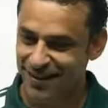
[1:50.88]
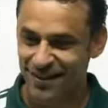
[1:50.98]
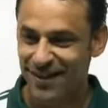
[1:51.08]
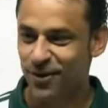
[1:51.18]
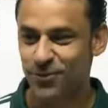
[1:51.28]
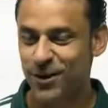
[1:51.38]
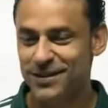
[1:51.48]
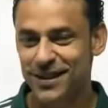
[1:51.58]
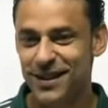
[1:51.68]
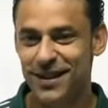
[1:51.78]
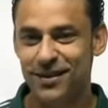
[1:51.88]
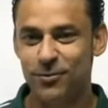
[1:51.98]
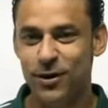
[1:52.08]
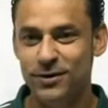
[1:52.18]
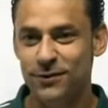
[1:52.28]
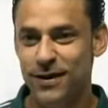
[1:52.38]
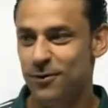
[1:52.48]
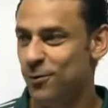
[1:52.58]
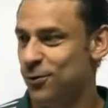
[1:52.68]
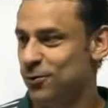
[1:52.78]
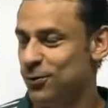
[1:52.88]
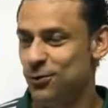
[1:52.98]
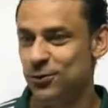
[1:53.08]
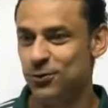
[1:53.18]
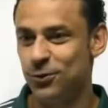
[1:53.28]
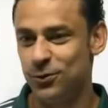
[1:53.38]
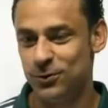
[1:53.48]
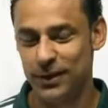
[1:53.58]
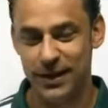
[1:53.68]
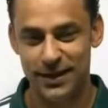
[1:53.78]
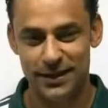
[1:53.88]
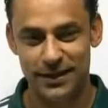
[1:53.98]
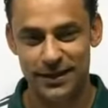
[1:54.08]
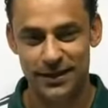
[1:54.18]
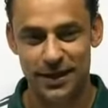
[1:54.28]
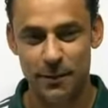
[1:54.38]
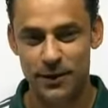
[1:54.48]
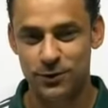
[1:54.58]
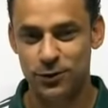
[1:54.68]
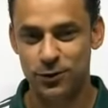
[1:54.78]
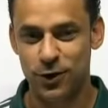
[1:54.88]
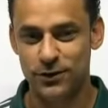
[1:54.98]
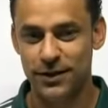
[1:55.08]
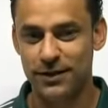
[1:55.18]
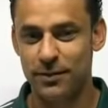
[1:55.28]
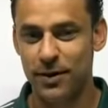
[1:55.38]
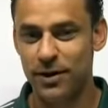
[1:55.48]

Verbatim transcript: Não, o Borges tá. O Borges faz gol todo jogo, né? Ele tem mais dois jogos aí também.